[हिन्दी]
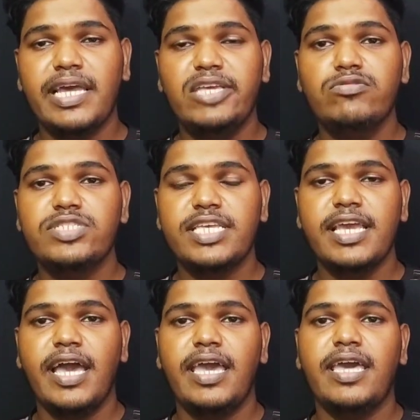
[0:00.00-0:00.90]
का यूज़
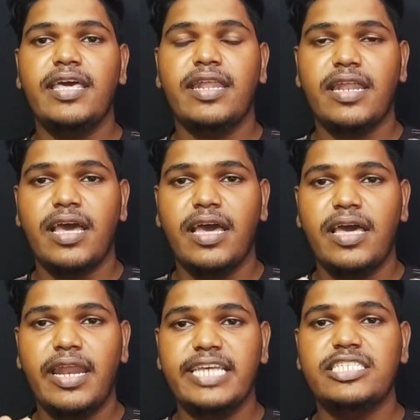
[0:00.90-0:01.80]
किया
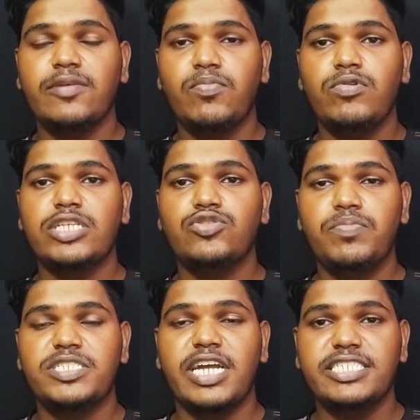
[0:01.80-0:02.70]
है राइसिंग पुणे
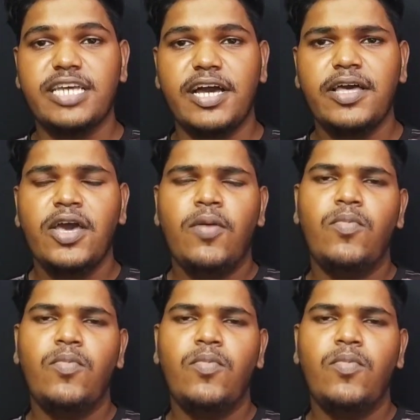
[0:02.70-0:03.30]
सुपर जैंट्स का